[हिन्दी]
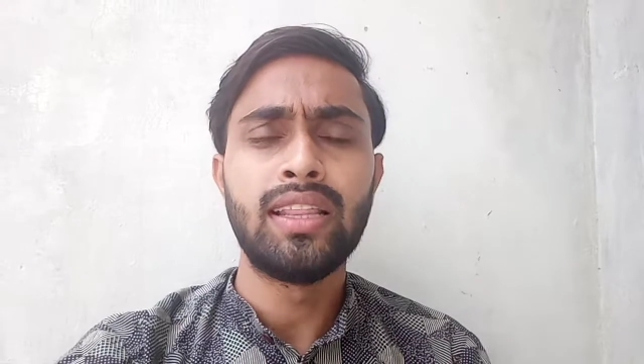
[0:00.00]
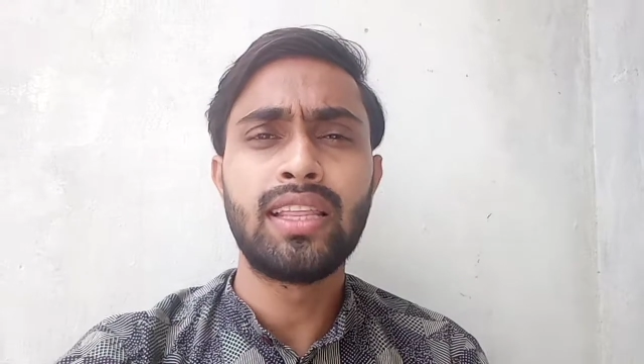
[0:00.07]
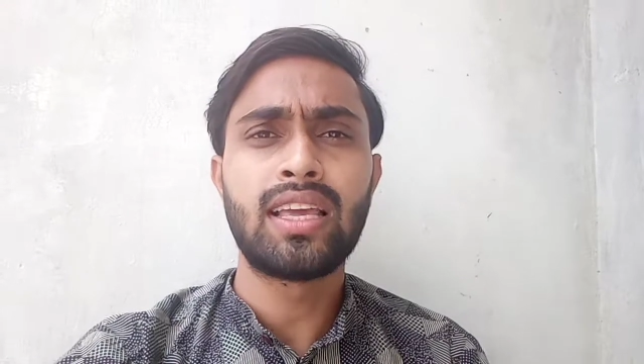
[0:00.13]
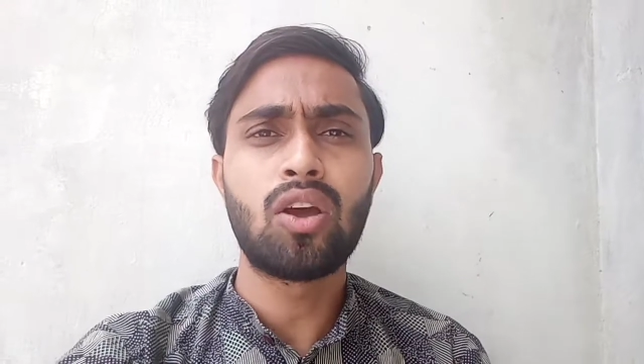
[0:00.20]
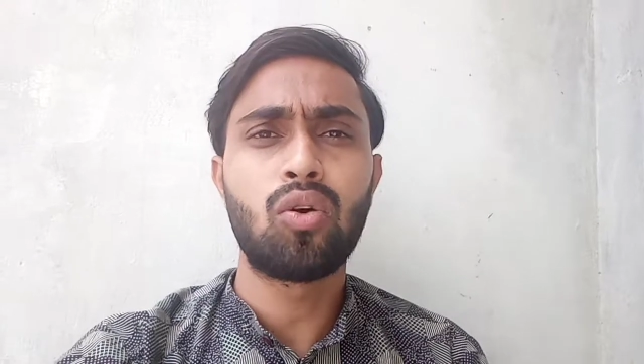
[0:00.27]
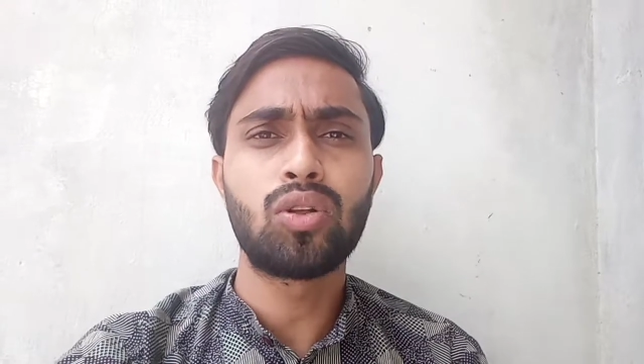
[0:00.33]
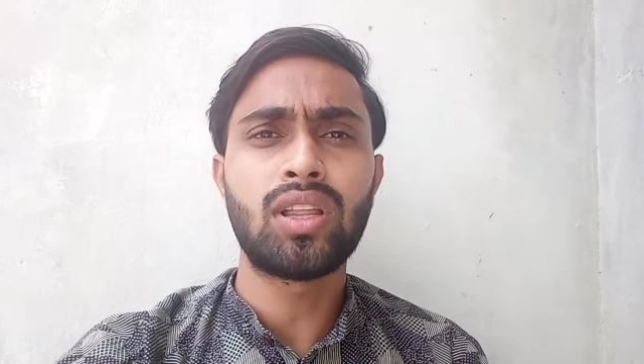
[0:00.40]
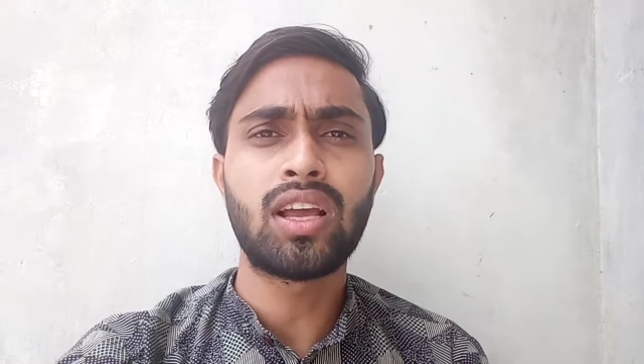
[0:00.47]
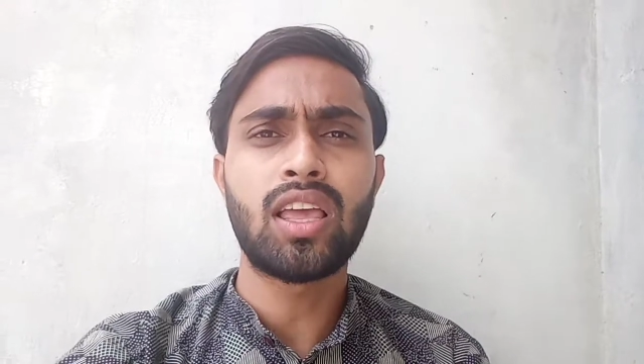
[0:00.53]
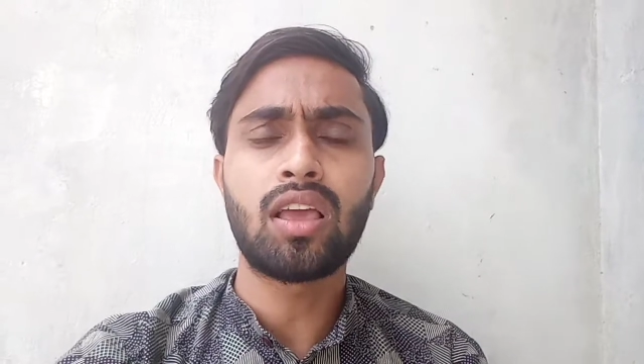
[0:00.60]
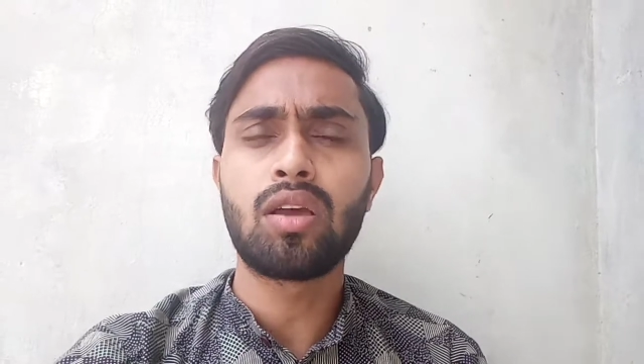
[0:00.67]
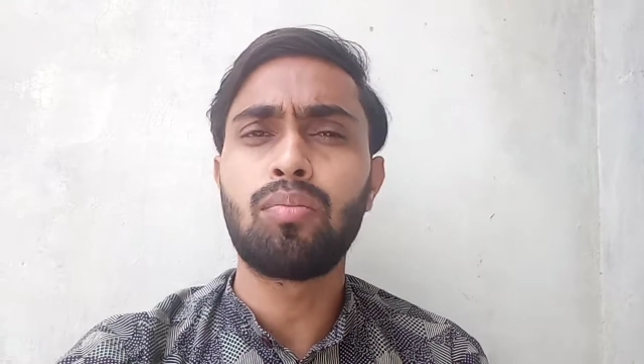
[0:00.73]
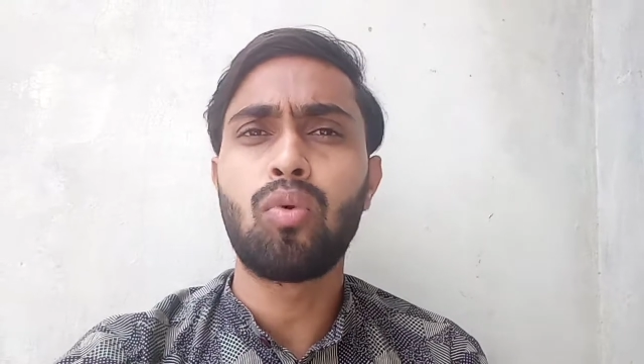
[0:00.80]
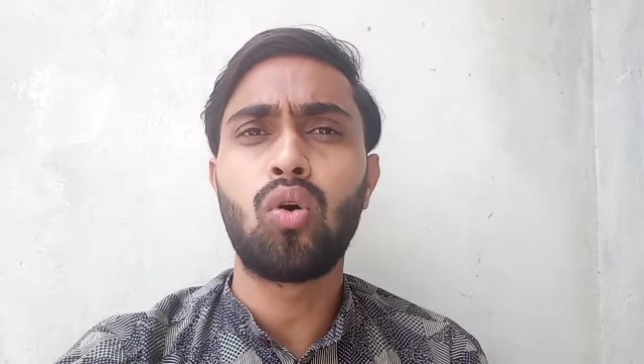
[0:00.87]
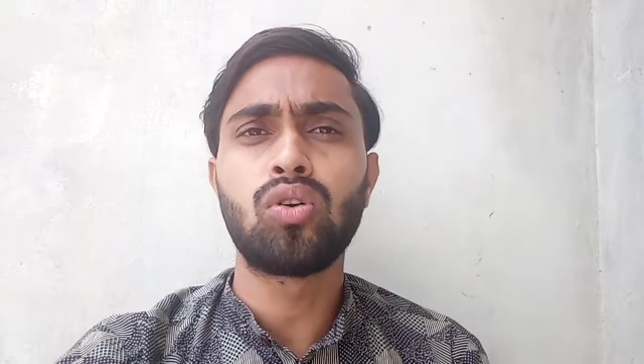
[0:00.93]
देखिए होता क्या
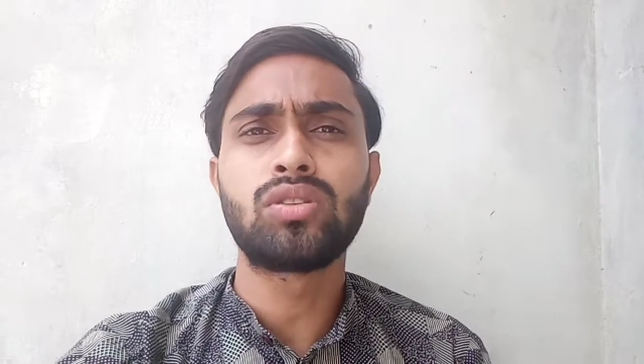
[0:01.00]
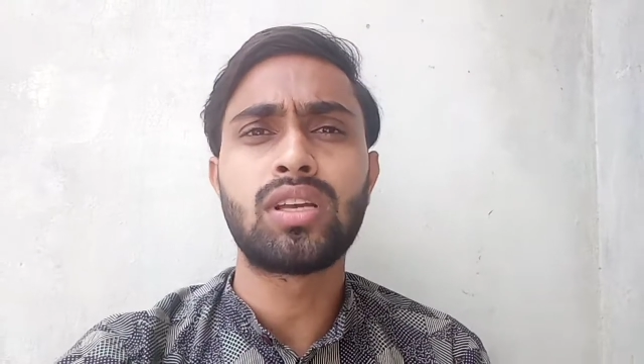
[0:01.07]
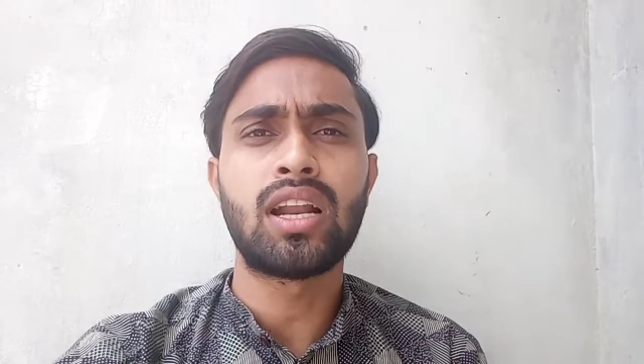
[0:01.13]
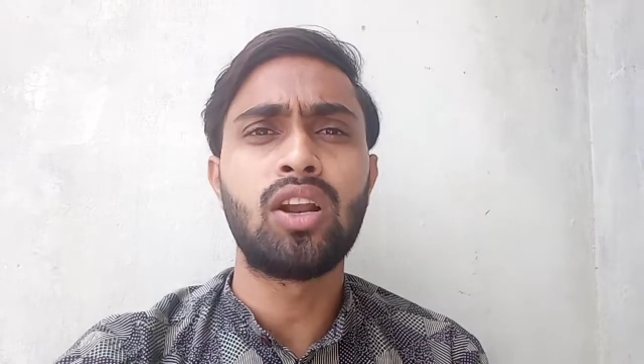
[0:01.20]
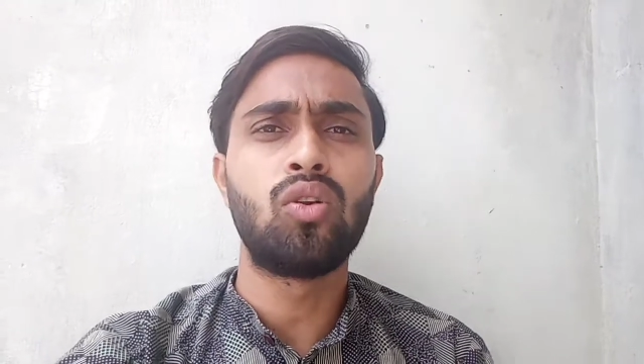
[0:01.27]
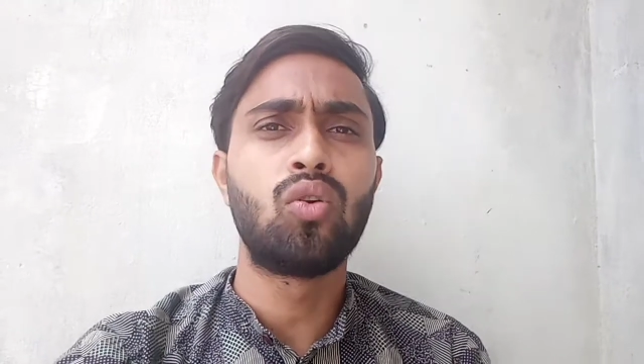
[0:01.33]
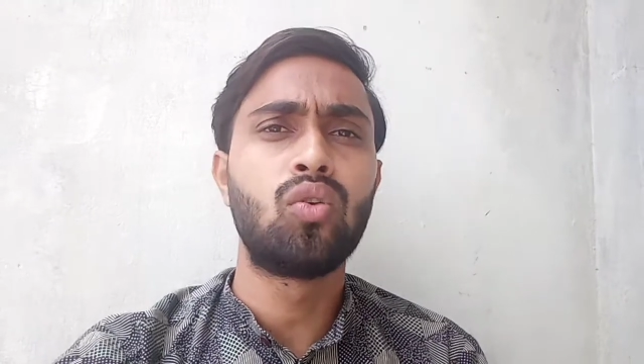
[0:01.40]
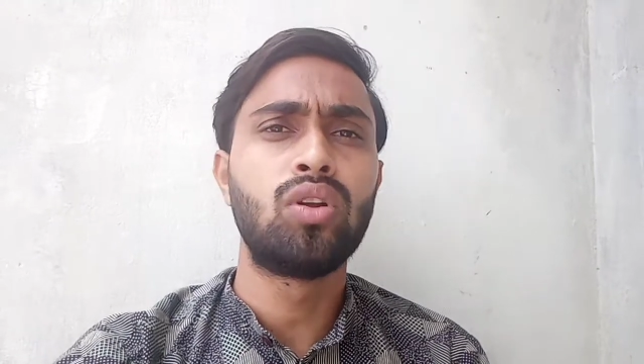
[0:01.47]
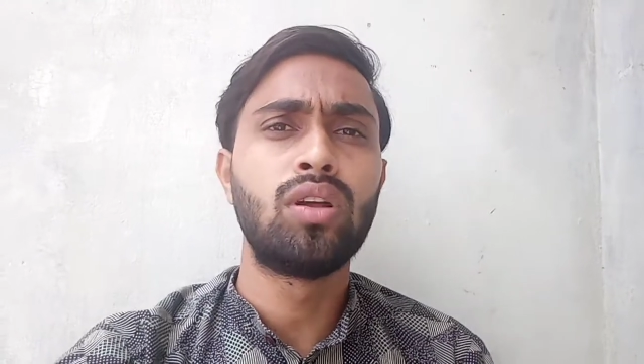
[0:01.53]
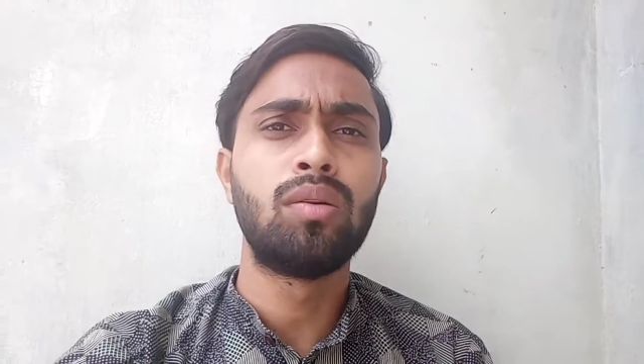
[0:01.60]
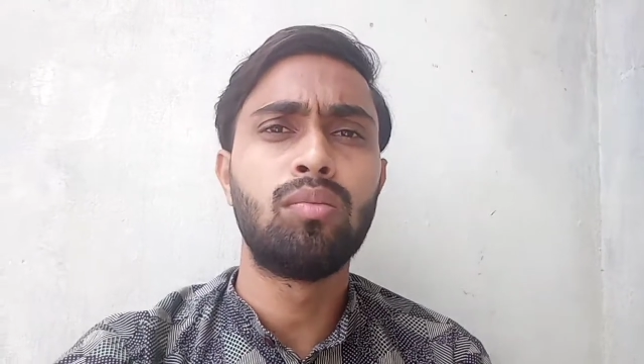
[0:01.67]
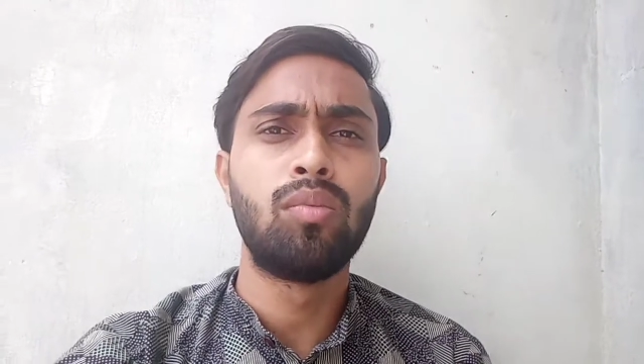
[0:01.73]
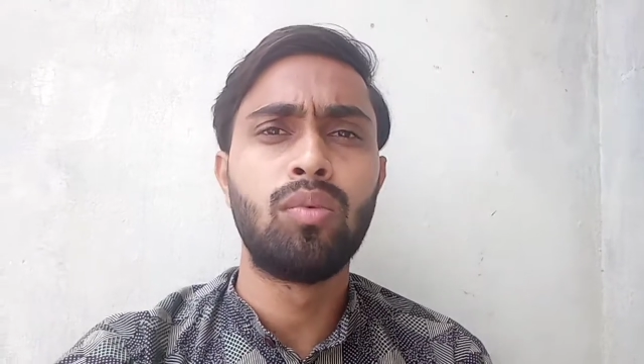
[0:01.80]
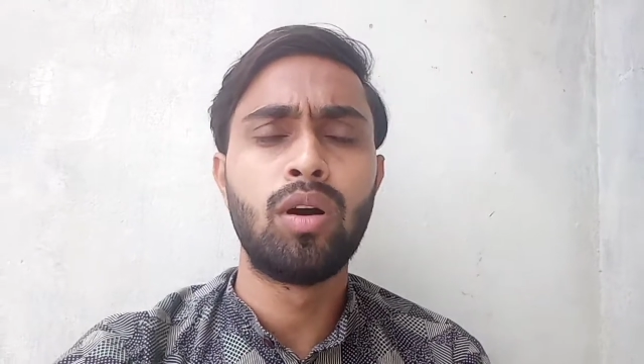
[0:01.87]
कि बहुत सारे लोगों ने